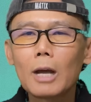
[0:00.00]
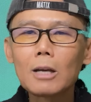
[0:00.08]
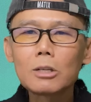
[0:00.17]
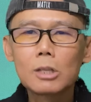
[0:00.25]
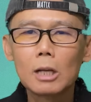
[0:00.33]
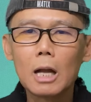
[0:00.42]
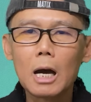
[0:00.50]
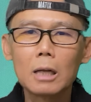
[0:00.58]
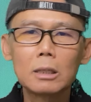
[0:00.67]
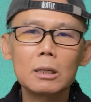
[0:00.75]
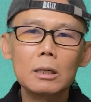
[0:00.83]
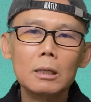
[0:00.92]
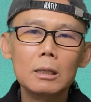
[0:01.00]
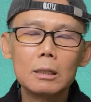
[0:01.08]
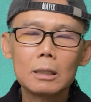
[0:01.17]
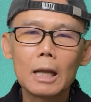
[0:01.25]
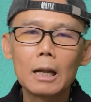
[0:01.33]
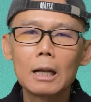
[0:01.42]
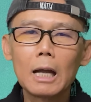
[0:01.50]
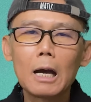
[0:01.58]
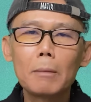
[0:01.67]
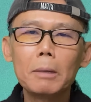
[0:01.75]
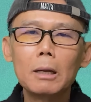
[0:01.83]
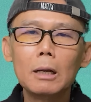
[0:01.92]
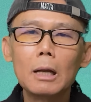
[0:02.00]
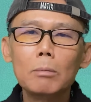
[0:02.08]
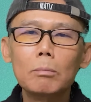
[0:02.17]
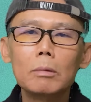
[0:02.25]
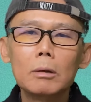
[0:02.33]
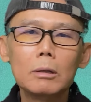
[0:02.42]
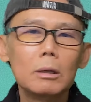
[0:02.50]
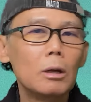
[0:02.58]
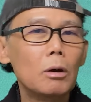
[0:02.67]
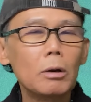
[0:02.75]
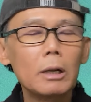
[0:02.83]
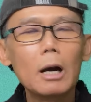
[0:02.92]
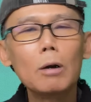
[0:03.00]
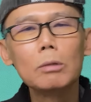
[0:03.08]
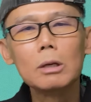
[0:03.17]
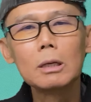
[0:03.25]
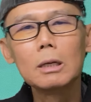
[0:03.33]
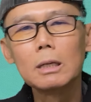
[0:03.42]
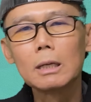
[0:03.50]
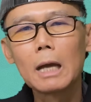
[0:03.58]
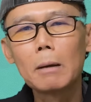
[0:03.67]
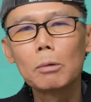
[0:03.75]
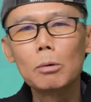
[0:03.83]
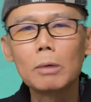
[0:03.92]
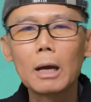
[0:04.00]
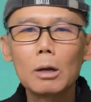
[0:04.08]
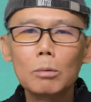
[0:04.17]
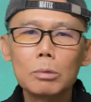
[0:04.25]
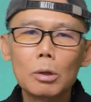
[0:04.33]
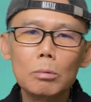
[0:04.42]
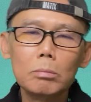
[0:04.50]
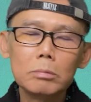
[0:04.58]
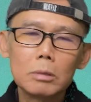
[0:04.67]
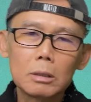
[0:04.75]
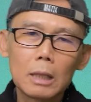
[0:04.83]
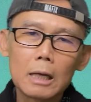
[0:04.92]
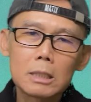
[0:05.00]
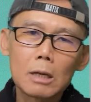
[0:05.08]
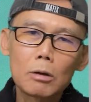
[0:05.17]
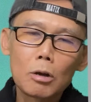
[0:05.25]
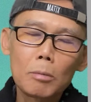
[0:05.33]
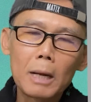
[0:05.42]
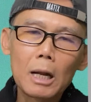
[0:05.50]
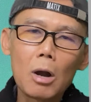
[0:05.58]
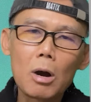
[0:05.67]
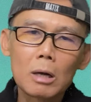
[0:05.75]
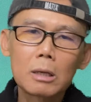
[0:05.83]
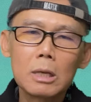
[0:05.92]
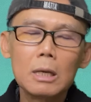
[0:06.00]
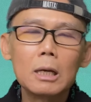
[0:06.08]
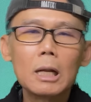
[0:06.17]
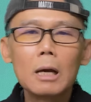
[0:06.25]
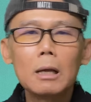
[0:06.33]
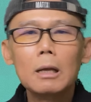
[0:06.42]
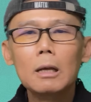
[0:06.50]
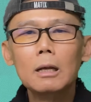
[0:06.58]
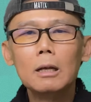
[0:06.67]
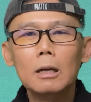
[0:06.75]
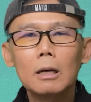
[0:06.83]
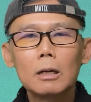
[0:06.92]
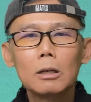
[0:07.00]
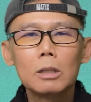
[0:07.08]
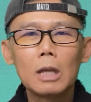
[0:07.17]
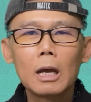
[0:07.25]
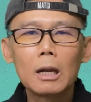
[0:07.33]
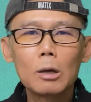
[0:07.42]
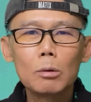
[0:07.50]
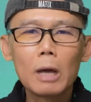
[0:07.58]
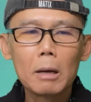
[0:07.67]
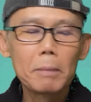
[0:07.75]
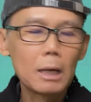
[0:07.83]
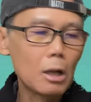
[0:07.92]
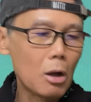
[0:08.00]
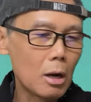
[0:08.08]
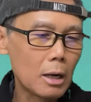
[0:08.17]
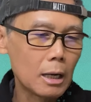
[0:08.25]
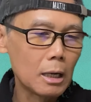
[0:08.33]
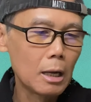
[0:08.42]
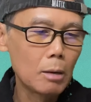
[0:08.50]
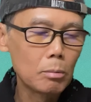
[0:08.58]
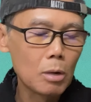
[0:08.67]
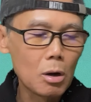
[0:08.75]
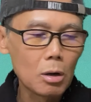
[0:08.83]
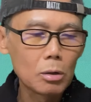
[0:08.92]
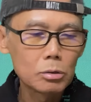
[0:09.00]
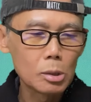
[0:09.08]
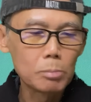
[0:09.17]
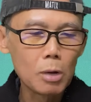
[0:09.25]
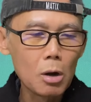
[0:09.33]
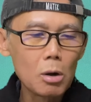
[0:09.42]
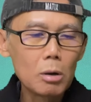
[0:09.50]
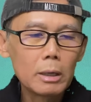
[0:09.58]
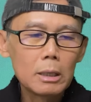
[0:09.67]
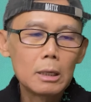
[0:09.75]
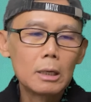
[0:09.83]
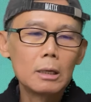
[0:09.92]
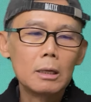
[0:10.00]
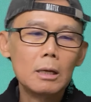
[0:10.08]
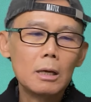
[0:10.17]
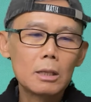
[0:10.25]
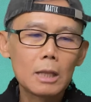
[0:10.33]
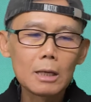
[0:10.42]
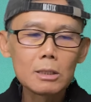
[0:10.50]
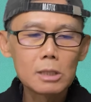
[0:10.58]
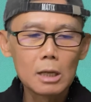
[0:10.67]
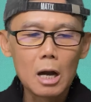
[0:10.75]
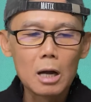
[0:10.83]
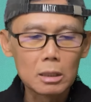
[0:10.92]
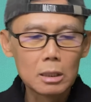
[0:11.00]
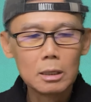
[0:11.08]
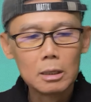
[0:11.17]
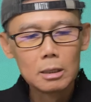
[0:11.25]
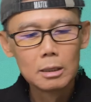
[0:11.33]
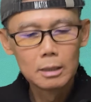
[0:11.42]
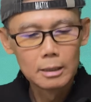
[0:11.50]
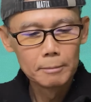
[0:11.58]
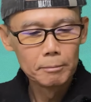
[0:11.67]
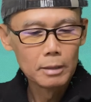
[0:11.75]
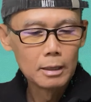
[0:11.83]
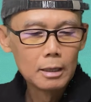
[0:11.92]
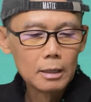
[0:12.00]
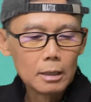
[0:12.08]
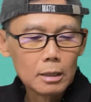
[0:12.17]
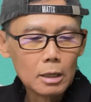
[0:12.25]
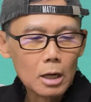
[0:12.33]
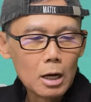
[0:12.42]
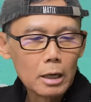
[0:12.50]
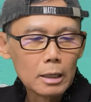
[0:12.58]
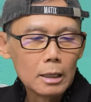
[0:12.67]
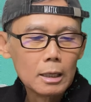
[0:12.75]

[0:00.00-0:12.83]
thanks a lot. Thành ra mình đông hồi đầu những người Việt Nam cũng nghe lúng túng. Tại sao nó có bánh lọt gì ở đây? Chè đậu đen bánh lọt hay là ổng lọt sụp hố hay gì đó. Thanks a lot. Rồi.